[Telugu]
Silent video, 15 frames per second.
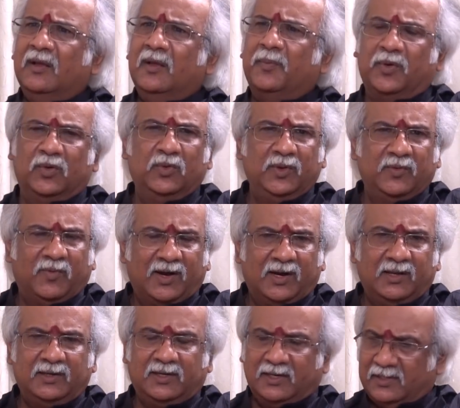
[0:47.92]
ఇప్పుడు ఇవాళ
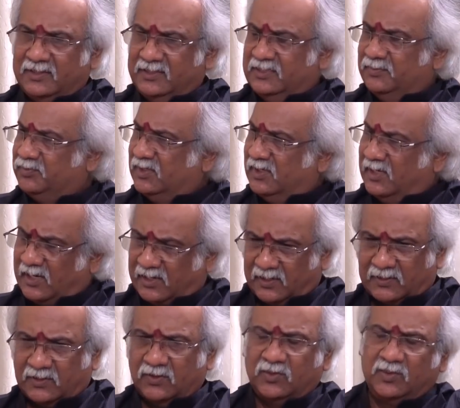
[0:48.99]
అంటే అది చెప్తాను
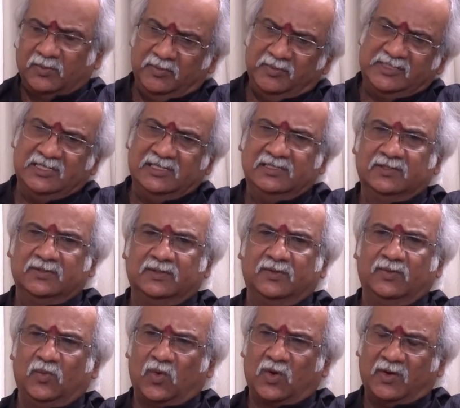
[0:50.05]
ఎక్కడెక్కడో మెసేజ్
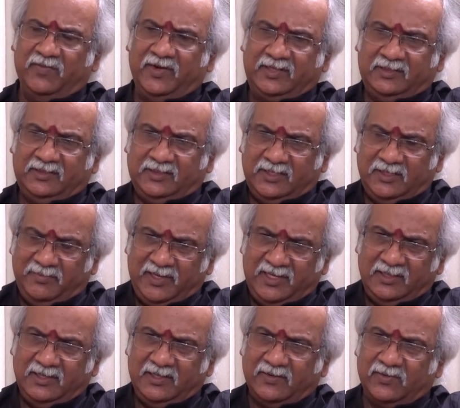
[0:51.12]
ఒక వ్యక్తి
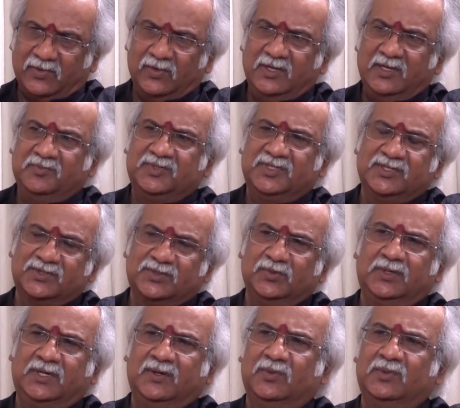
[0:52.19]
మీద ఎవరో
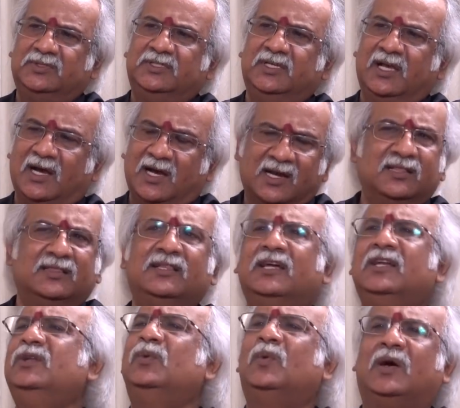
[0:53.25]
హింసిస్తుంటే వచ్చే
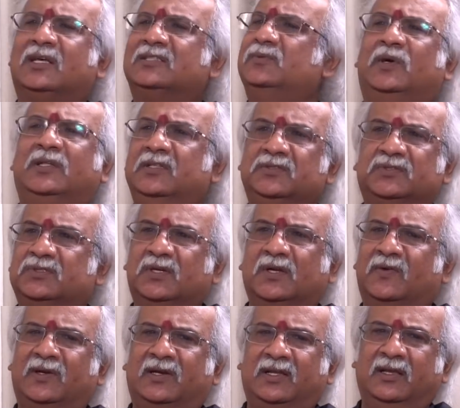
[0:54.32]
ఆనందాన్ని నువ్వు
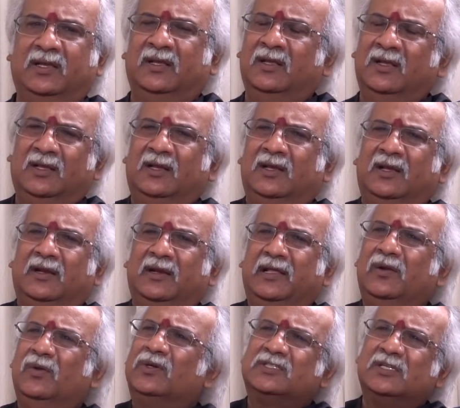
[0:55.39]
ఆస్వాదిస్తున్నావు అంటే
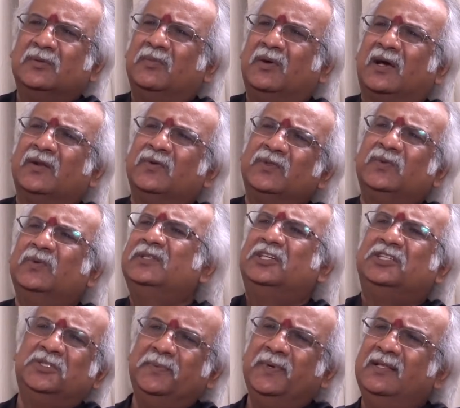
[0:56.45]
నీలో అసలు మానవత్వం
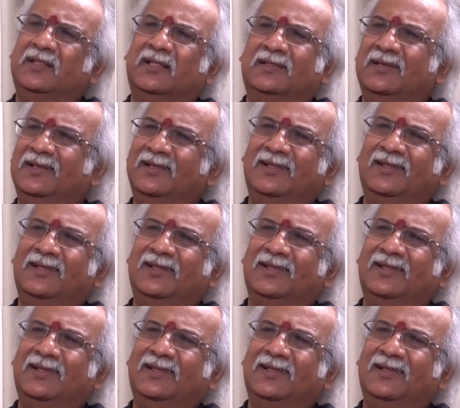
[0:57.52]
చచ్చిపోయింది అది